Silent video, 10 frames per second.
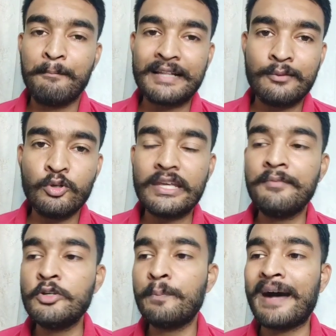मतलब उनकी
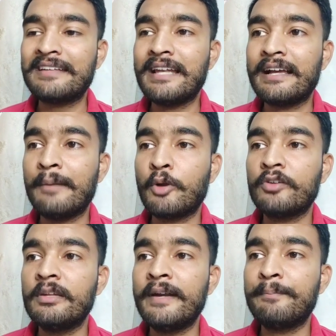भी जो पांच लाख है
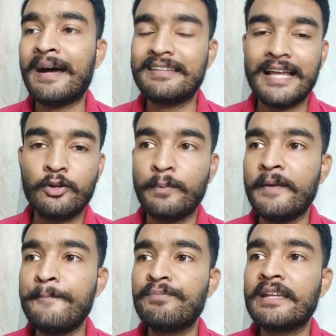अप्रोक्सीमेट पांच लाख रुपए
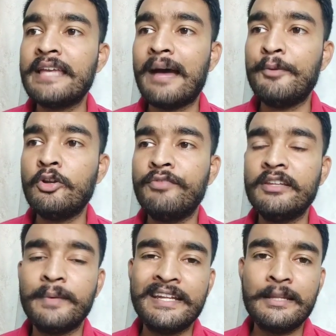में यहाँ पे जो
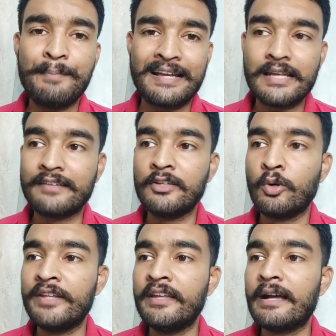फीस बनी थी पांच लाख से
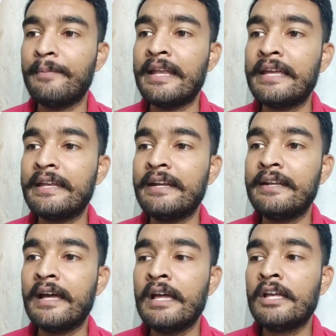थोड़ी सी कम है लेकिन
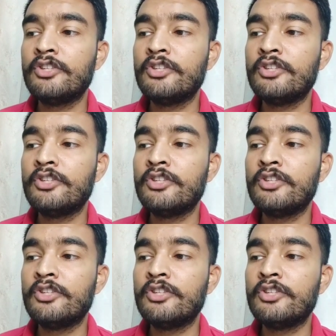इंडिया